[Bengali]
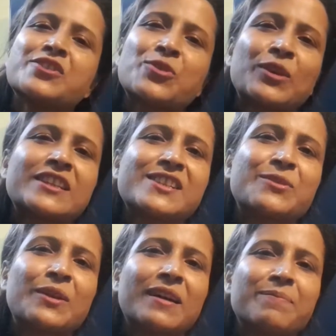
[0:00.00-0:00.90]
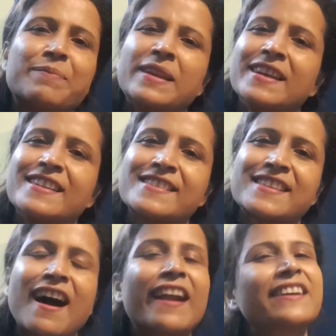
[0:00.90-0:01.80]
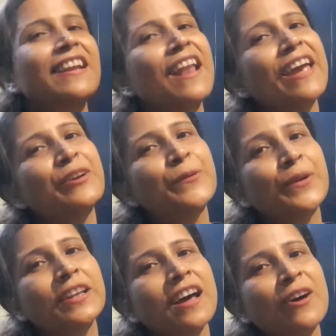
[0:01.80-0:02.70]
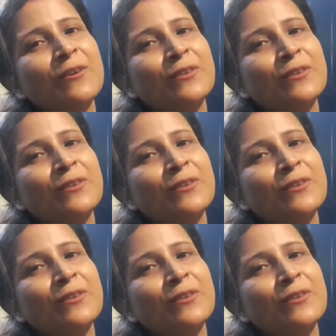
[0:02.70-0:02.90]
চলে যেও না প্লিজ আর একটা লাইক করে দাও